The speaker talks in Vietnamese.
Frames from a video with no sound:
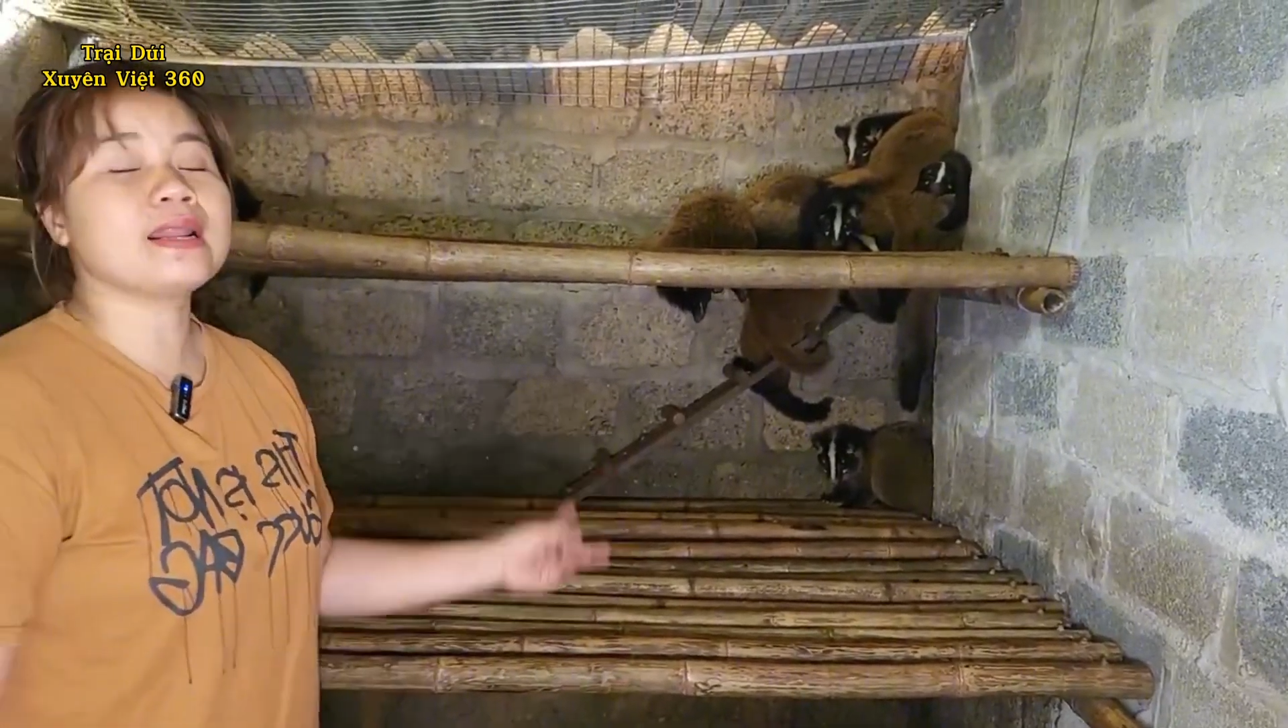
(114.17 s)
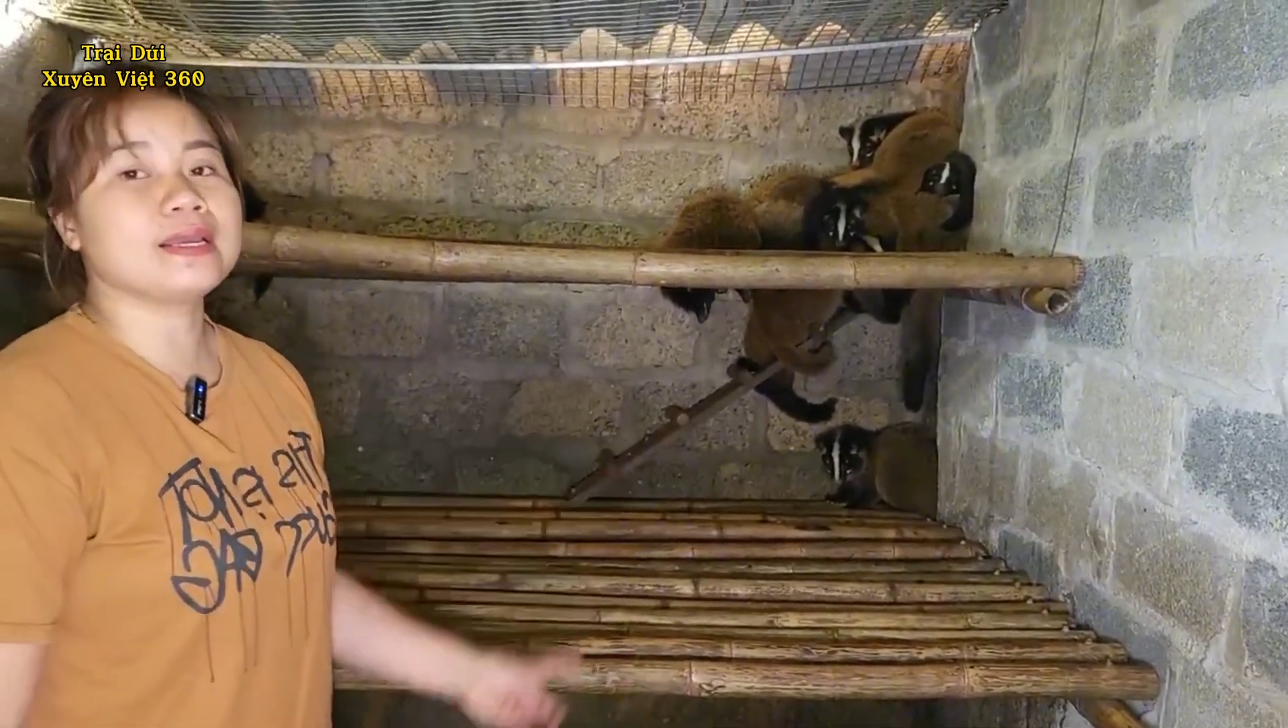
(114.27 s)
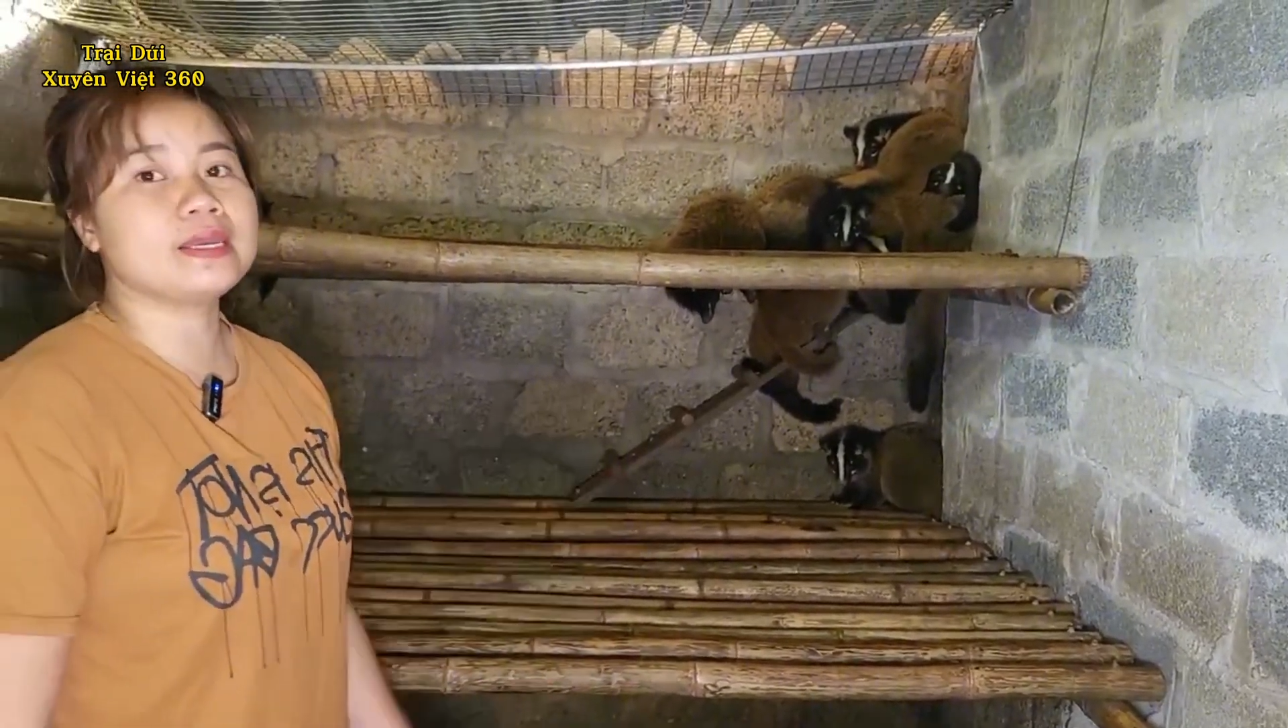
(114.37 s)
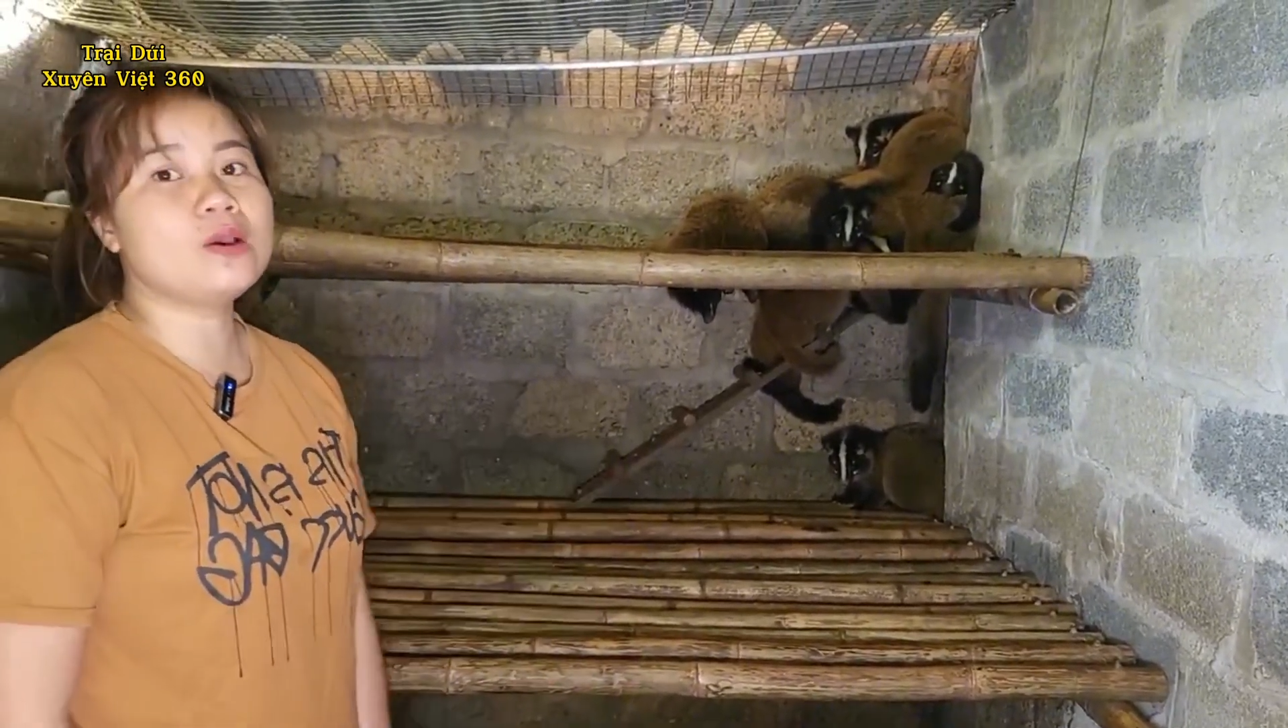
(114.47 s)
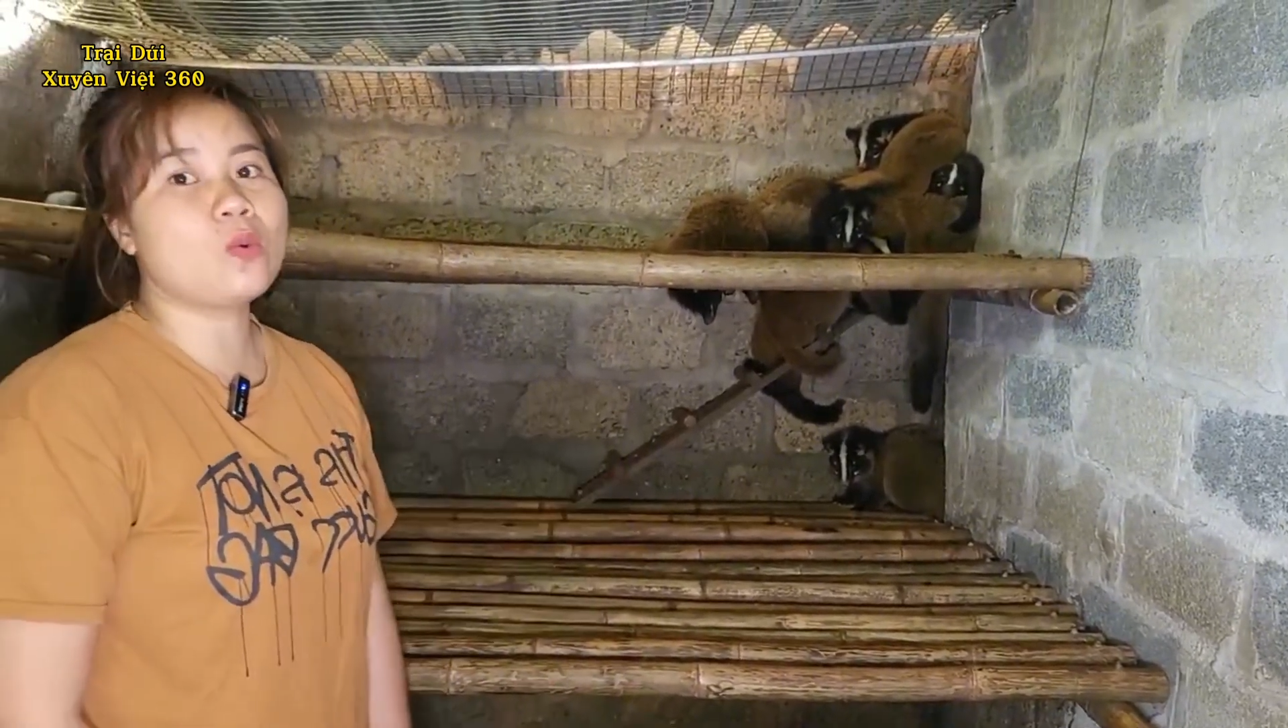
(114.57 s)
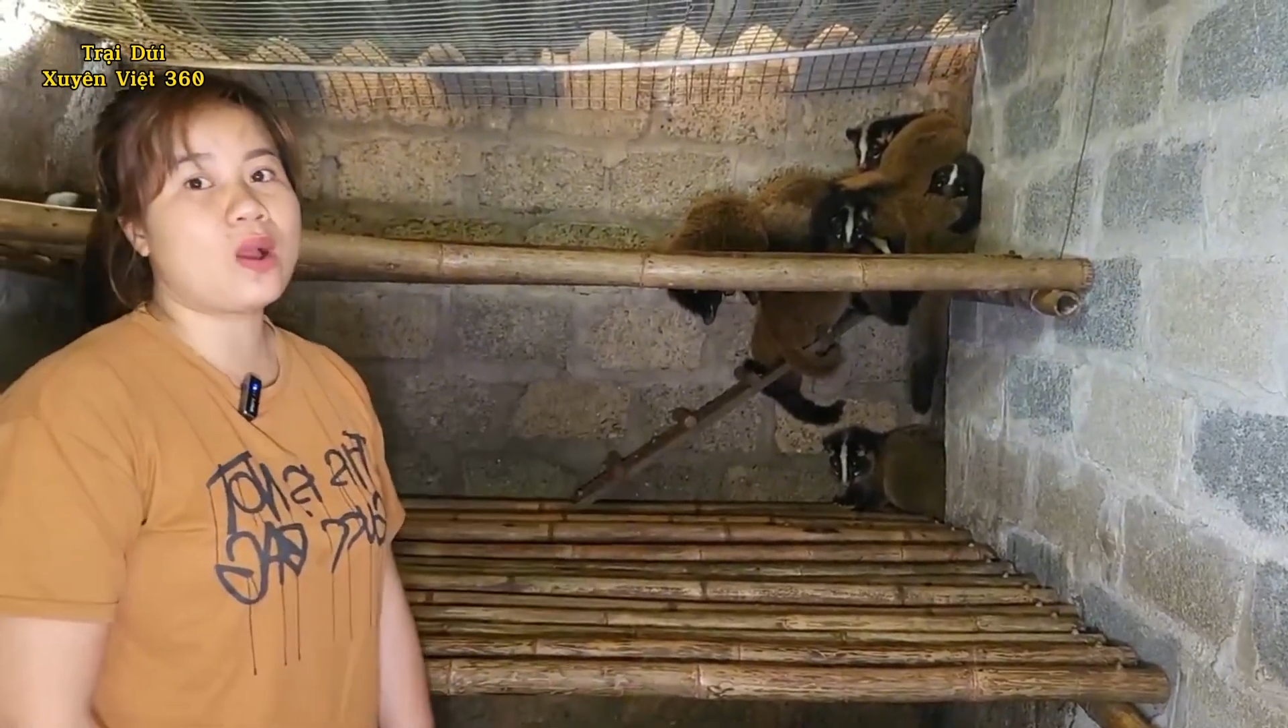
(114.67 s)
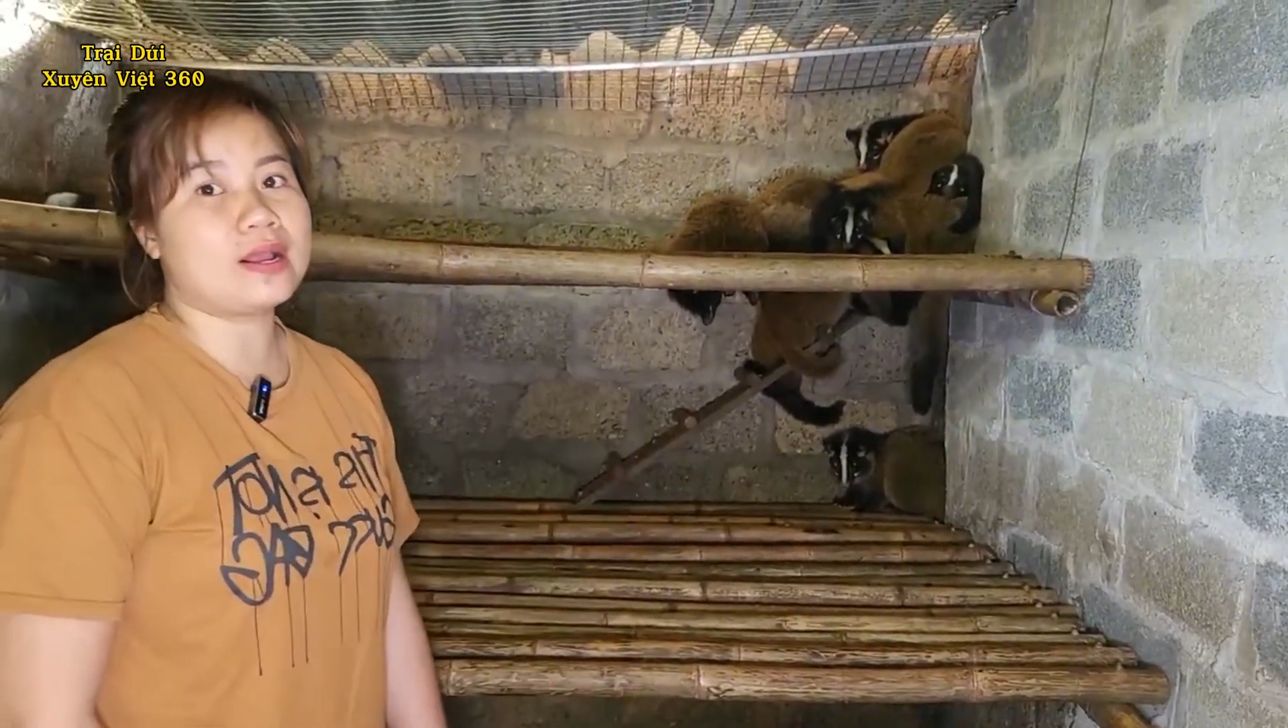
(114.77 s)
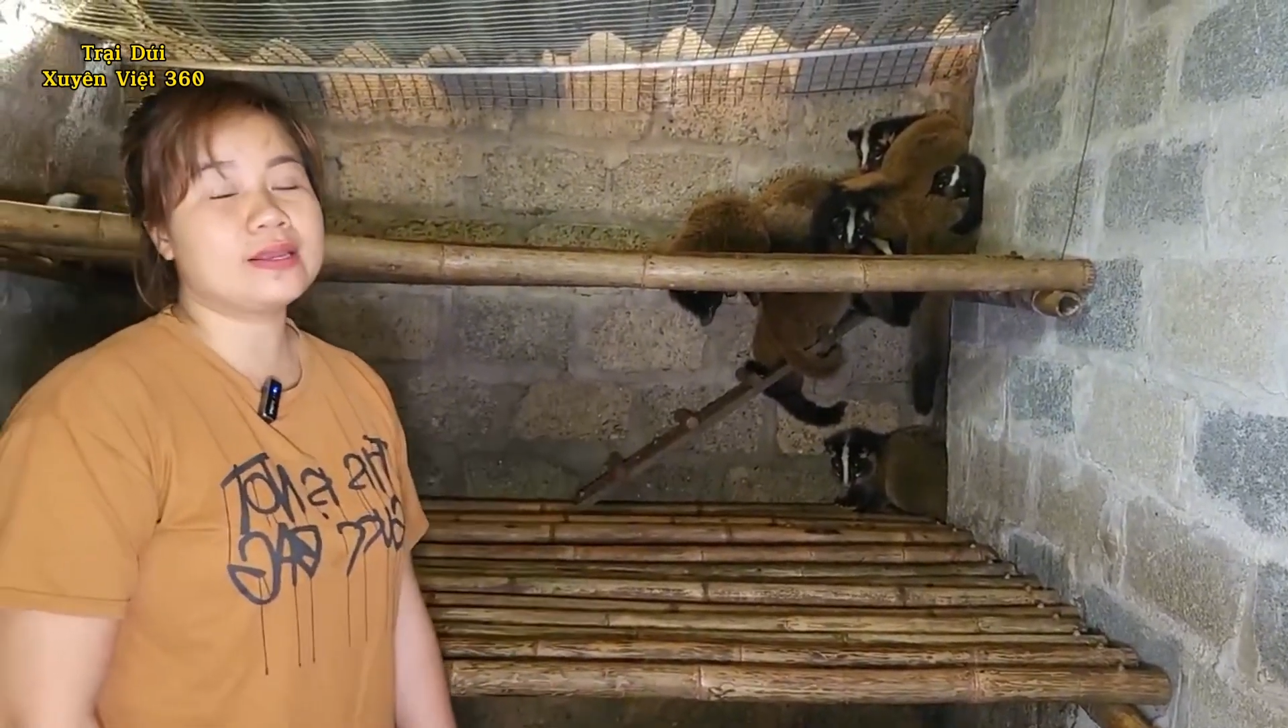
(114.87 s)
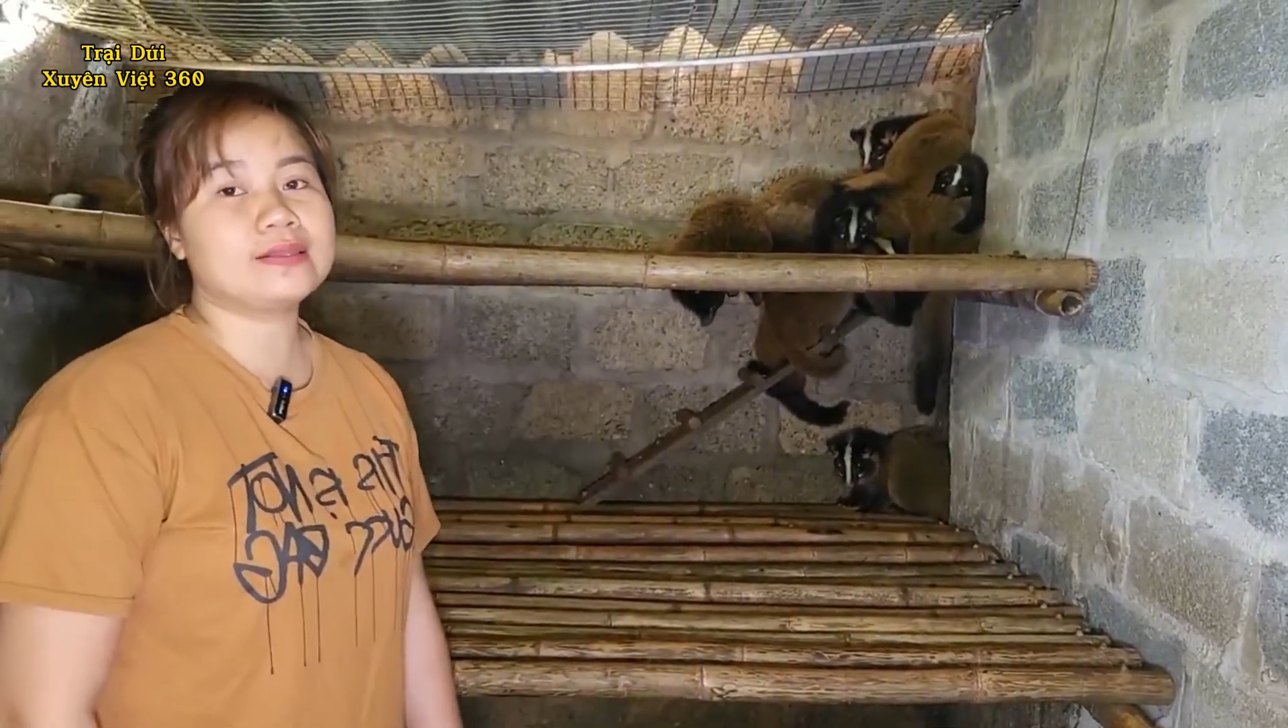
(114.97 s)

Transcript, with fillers: mà lại mang